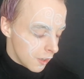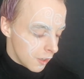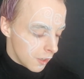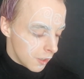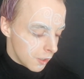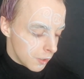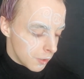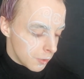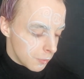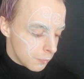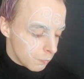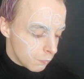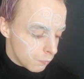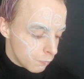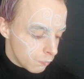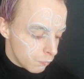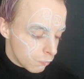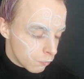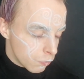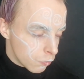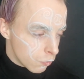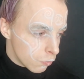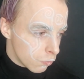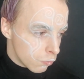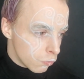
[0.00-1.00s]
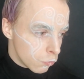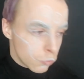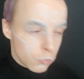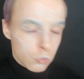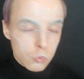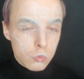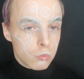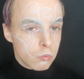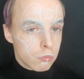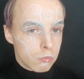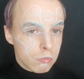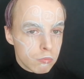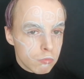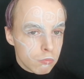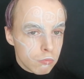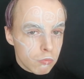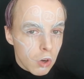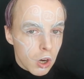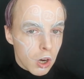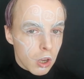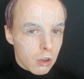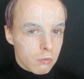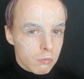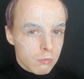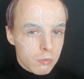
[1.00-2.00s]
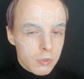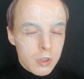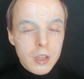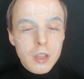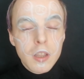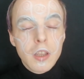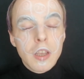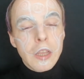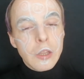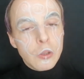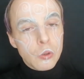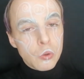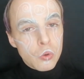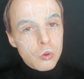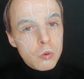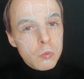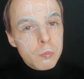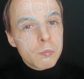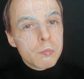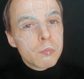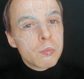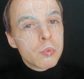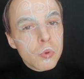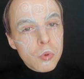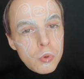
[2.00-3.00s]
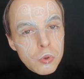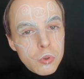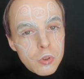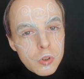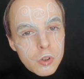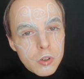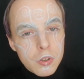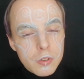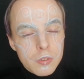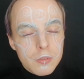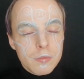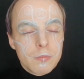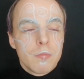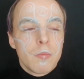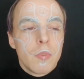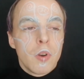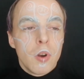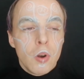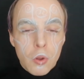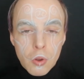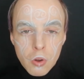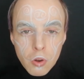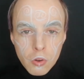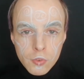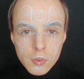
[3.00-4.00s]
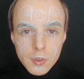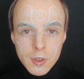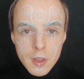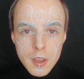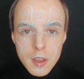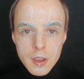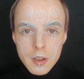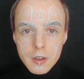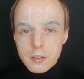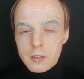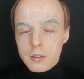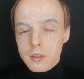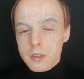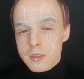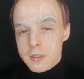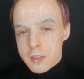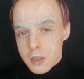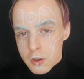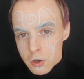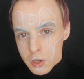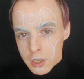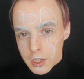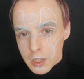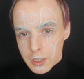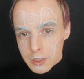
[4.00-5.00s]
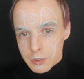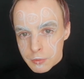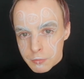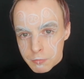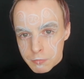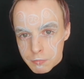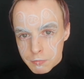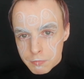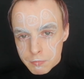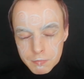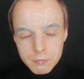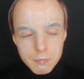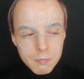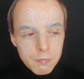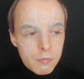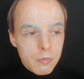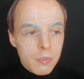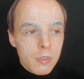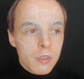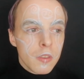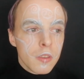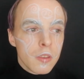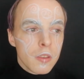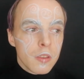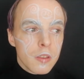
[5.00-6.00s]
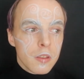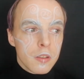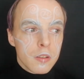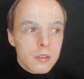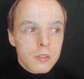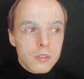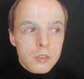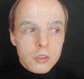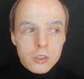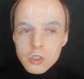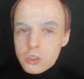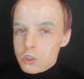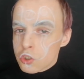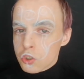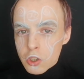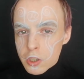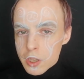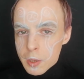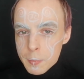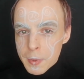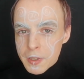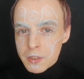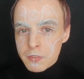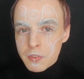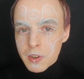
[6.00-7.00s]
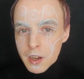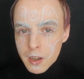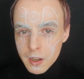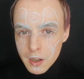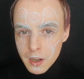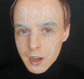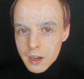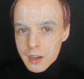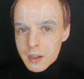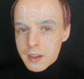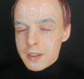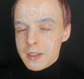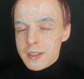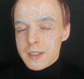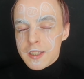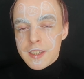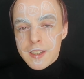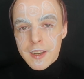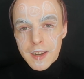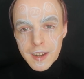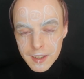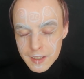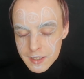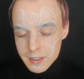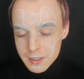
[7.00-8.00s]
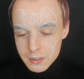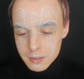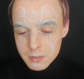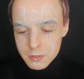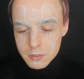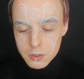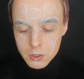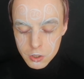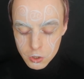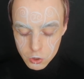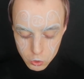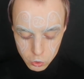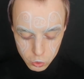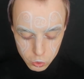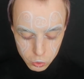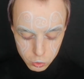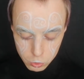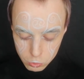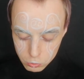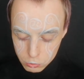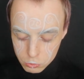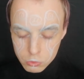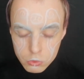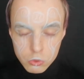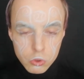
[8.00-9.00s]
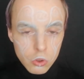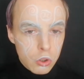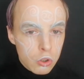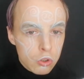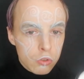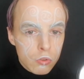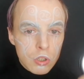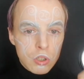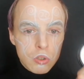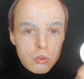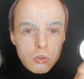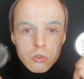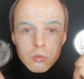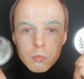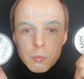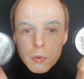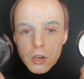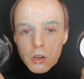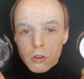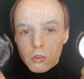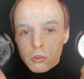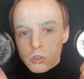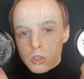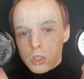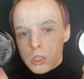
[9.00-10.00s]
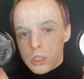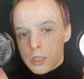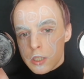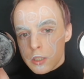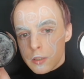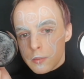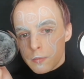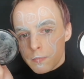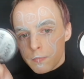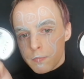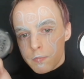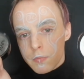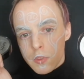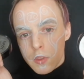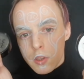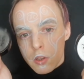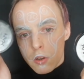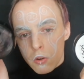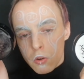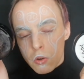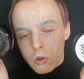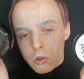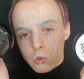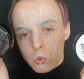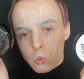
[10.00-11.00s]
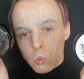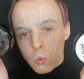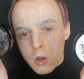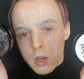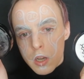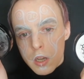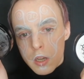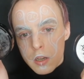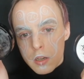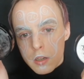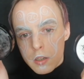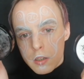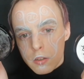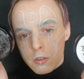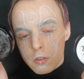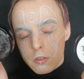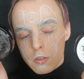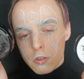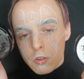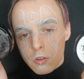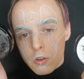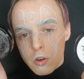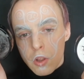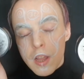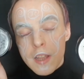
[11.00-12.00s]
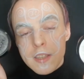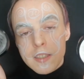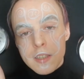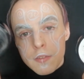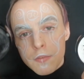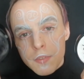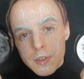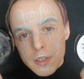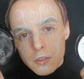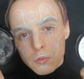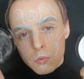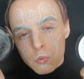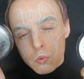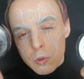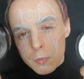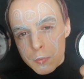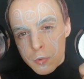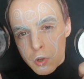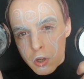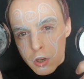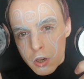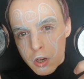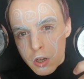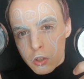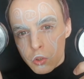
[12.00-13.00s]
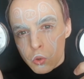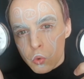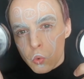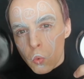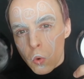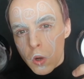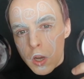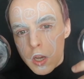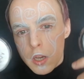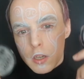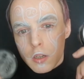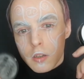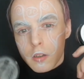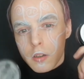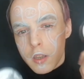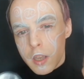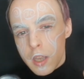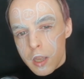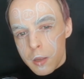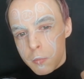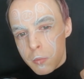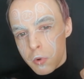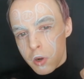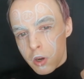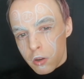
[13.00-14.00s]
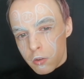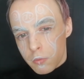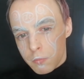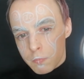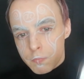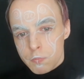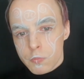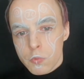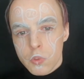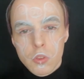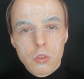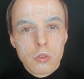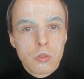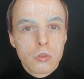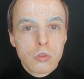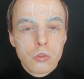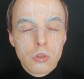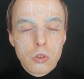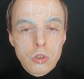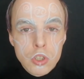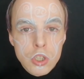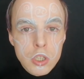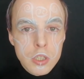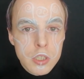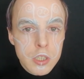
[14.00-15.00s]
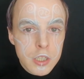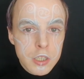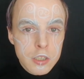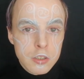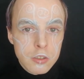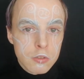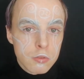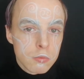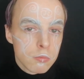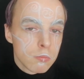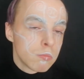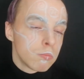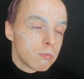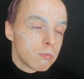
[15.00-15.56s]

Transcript: voilà. Et du coup, pour le cancer, c'est le gris. Je n'ai pas de fard gras gris, donc euh, je vais juste mélanger le noir, euh, le SFX Cream Color noir et blanc de chez